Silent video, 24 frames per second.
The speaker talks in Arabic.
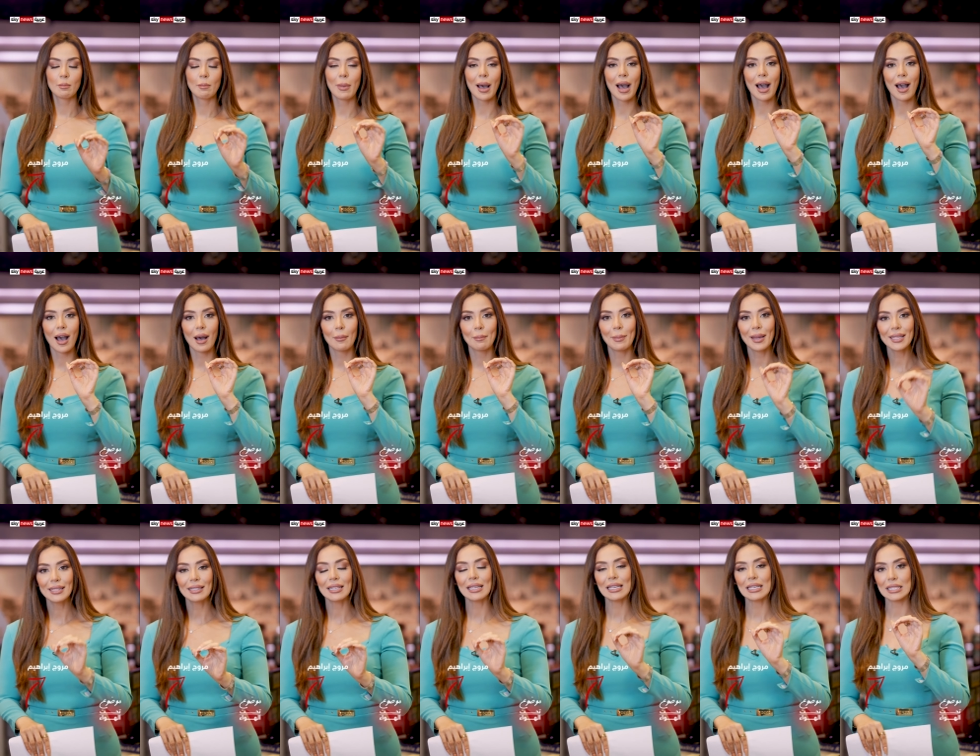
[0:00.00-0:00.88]
مع
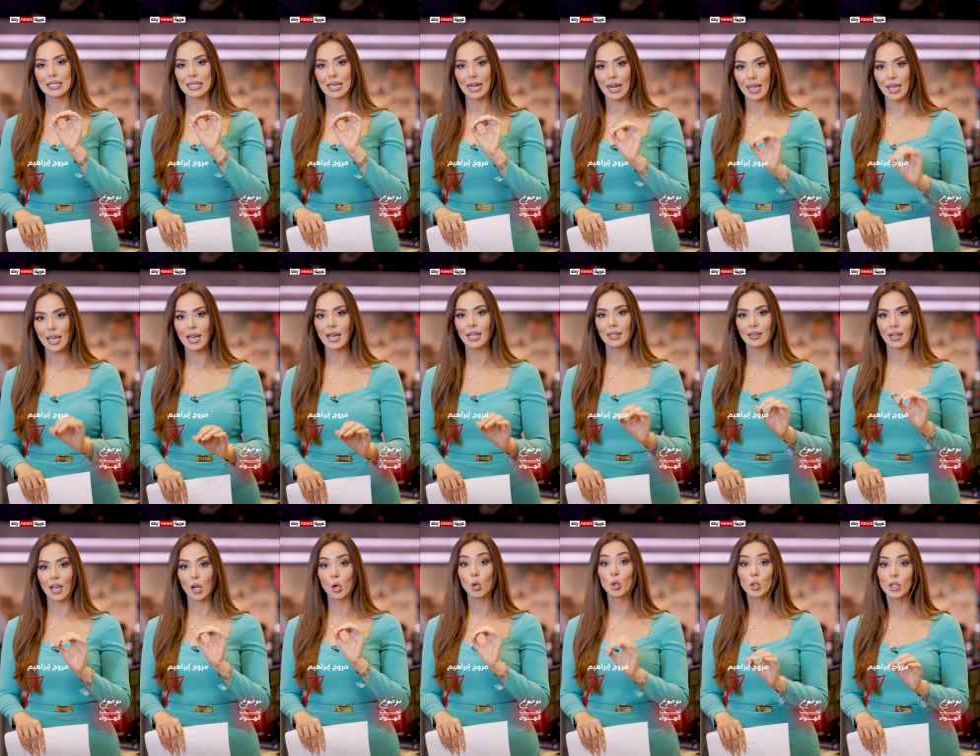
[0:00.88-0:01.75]
بدء سريان
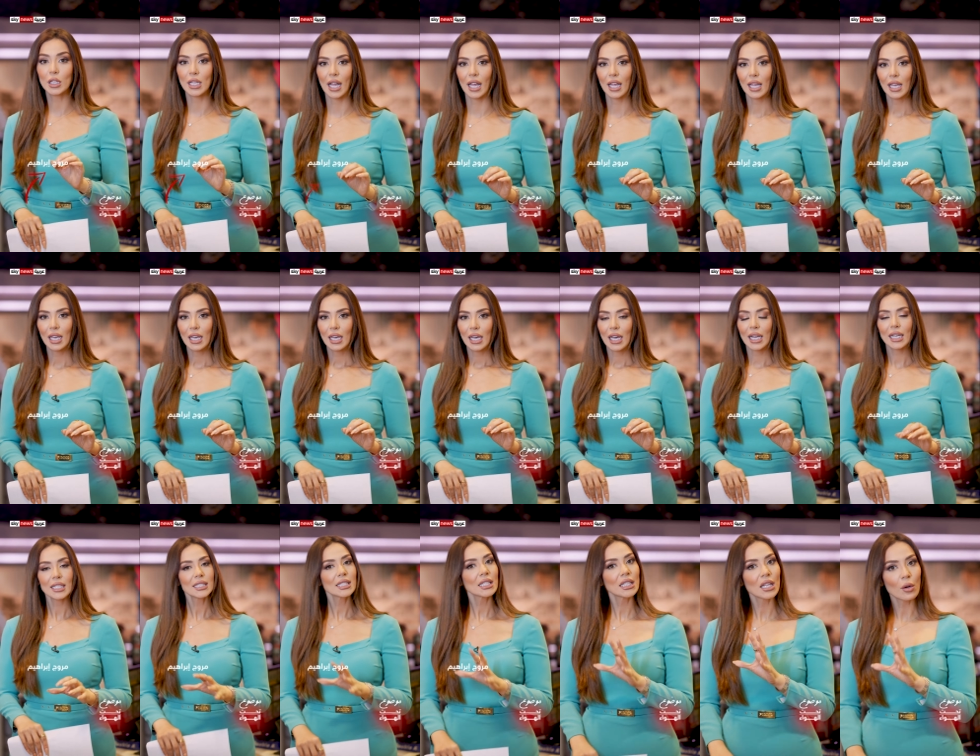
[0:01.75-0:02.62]
الهدنه
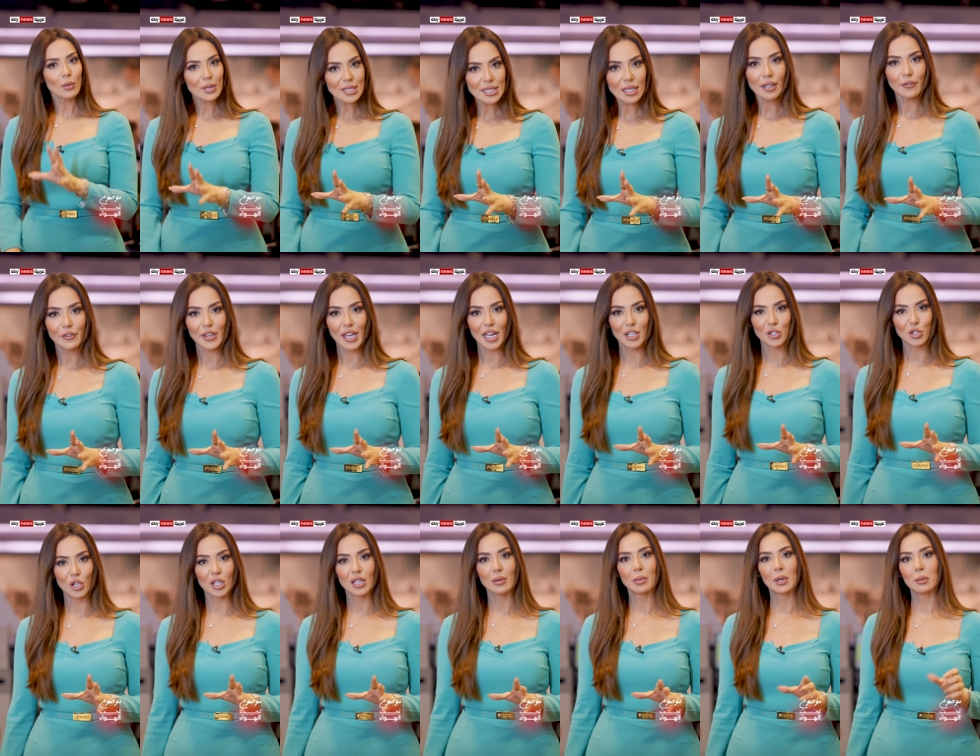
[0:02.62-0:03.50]
التي توسط فيها
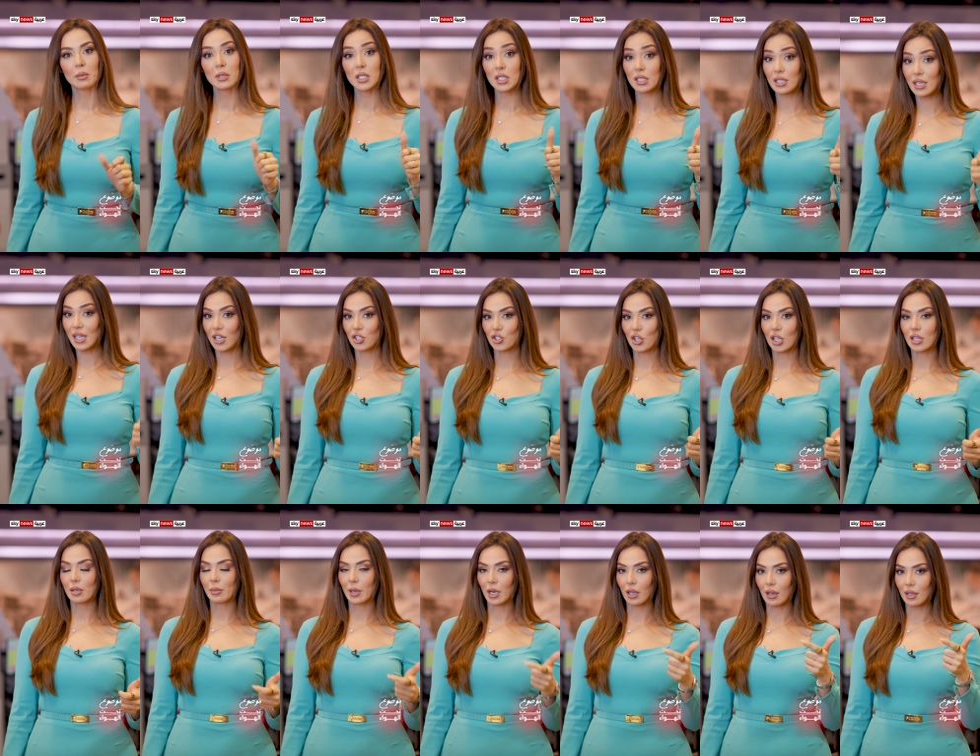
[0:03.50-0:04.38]
الجانب المصري
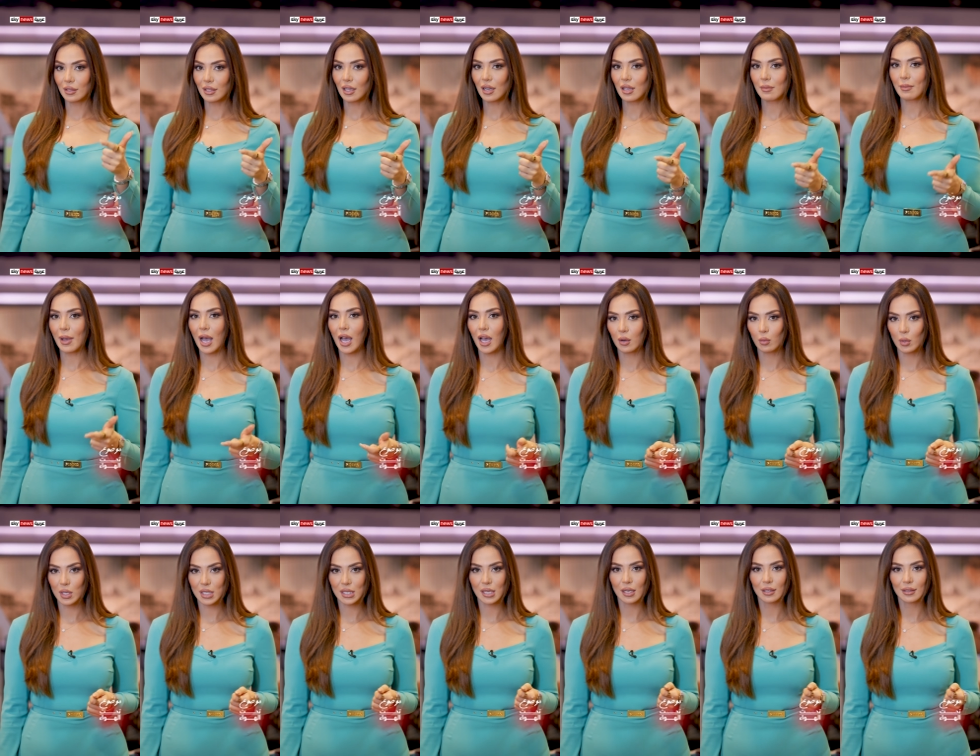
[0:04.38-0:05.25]
الجانب القطري مع
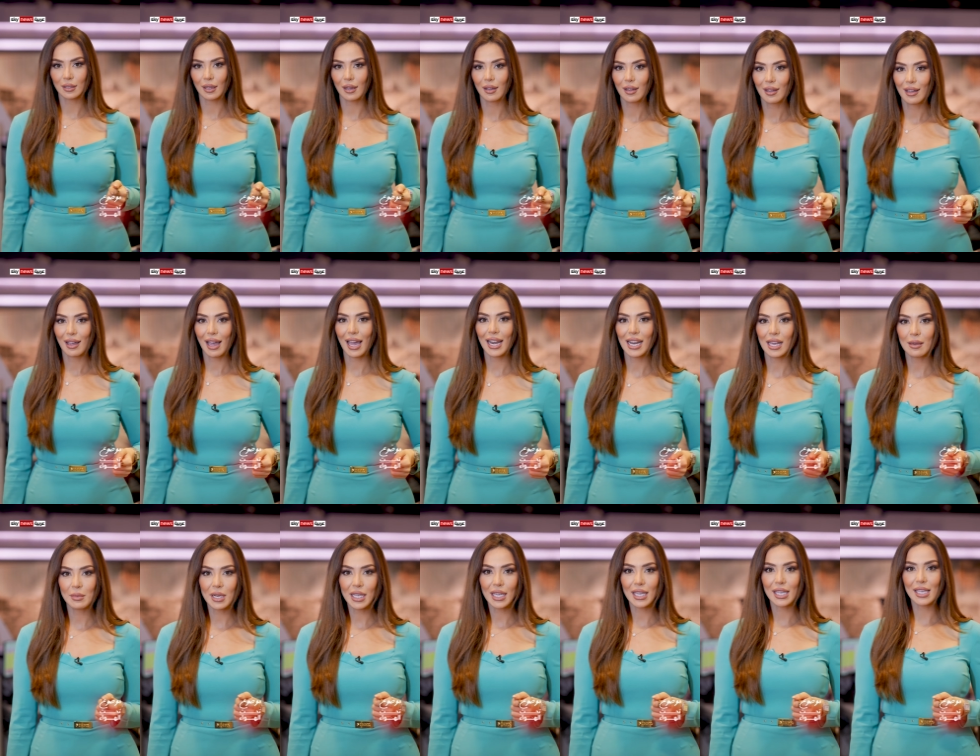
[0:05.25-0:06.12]
الوساطه
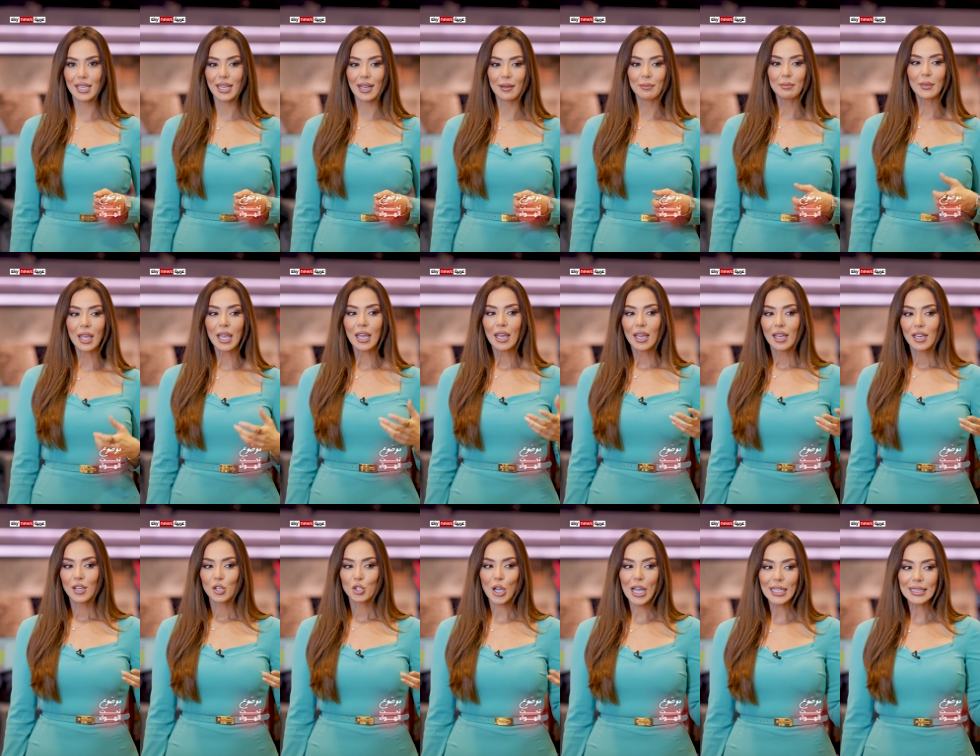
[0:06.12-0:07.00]
الامريكيه
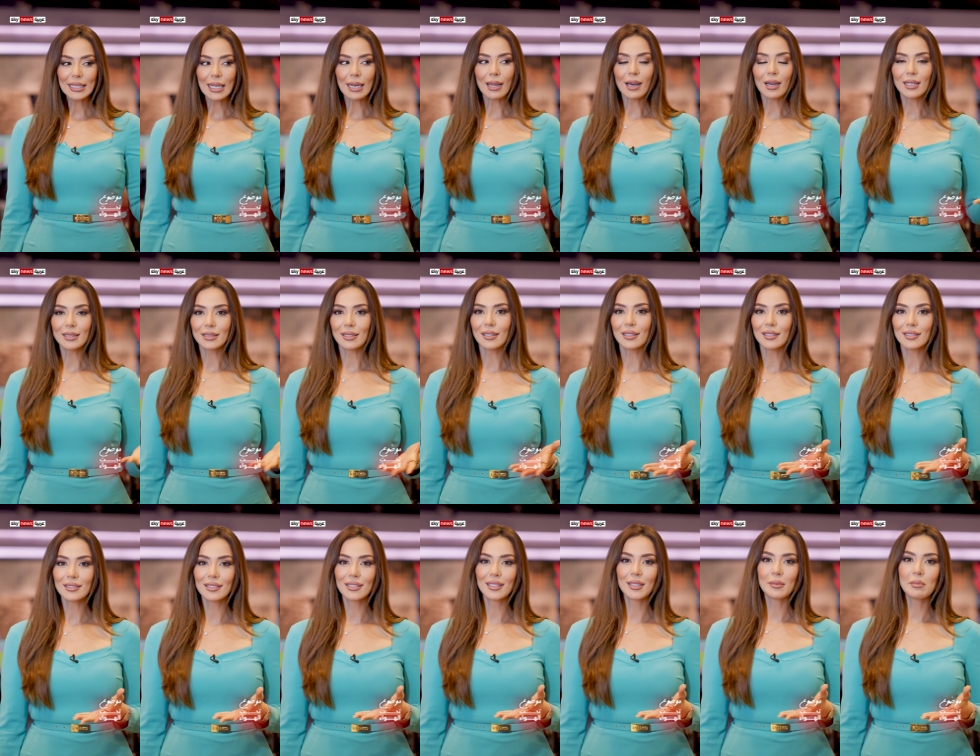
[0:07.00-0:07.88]
شاهدنا
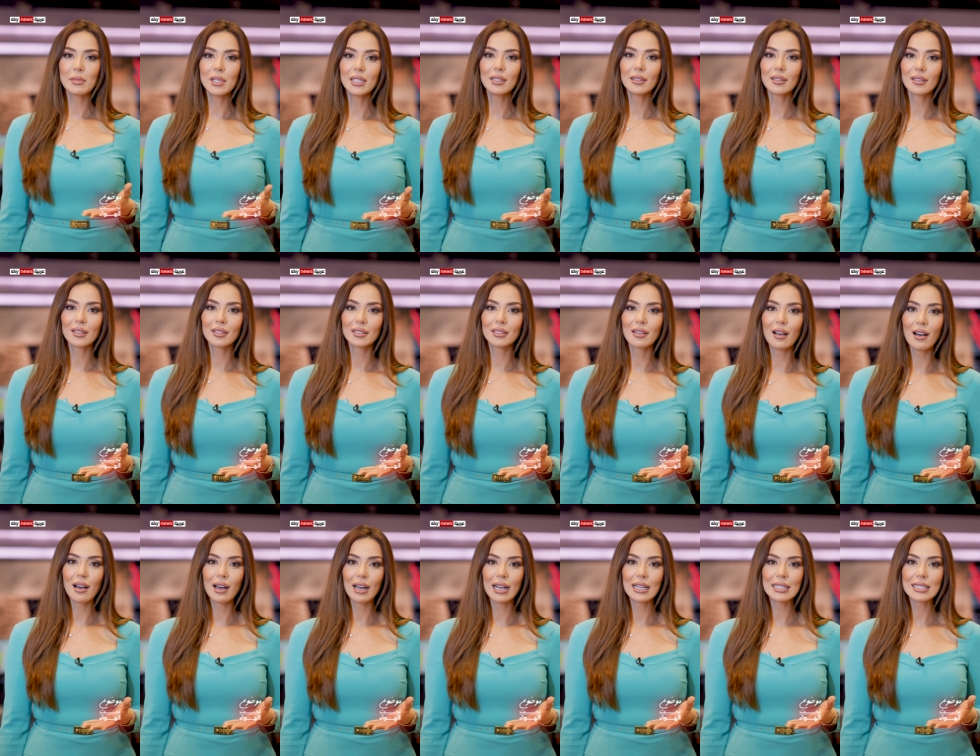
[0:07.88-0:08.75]
لقطات من
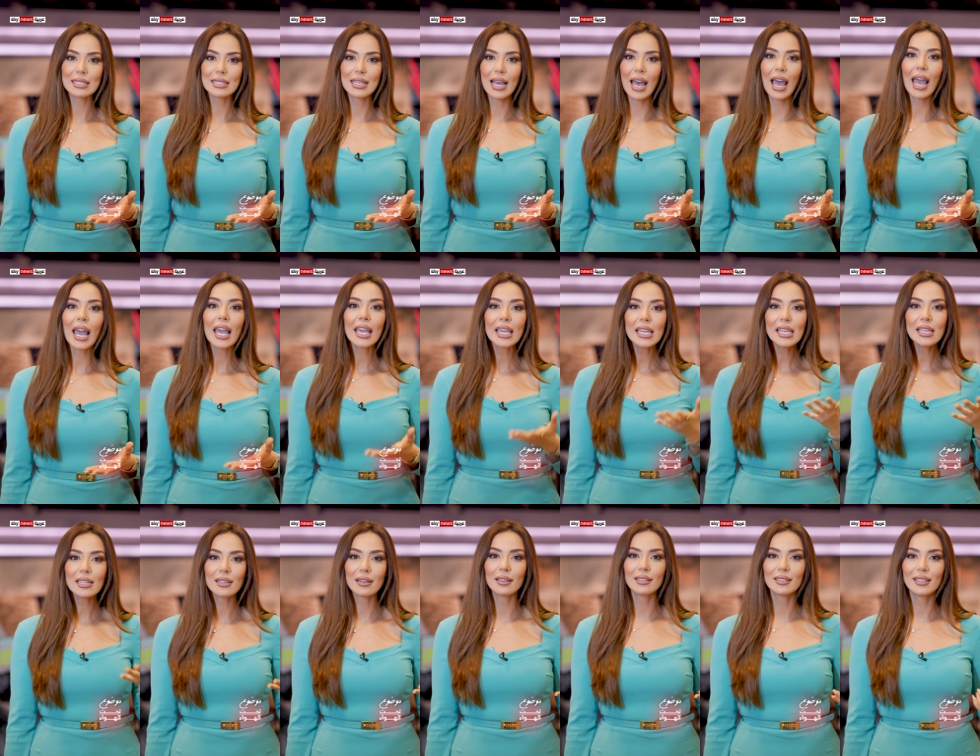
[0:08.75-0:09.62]
قطاع غزه
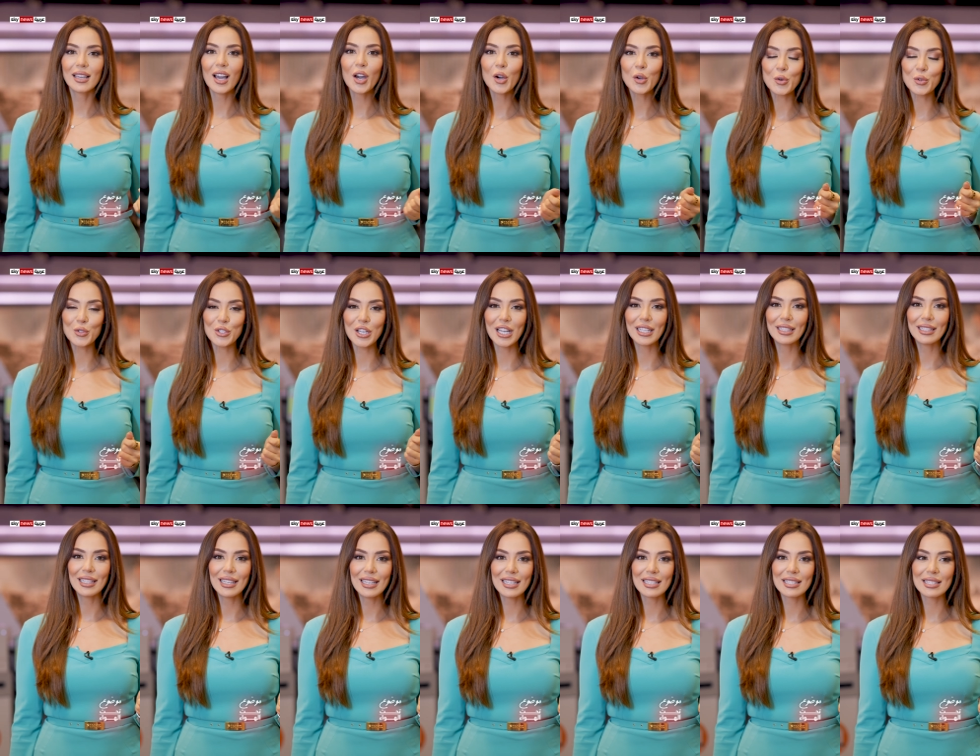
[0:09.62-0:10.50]
اخيرا يخرج
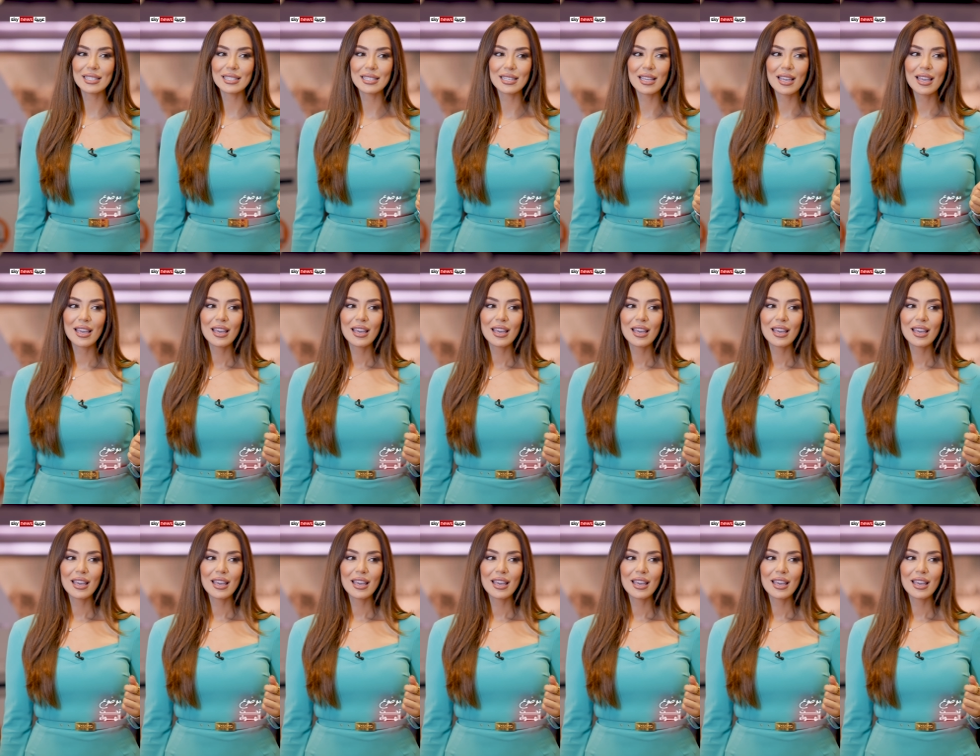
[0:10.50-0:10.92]
الناس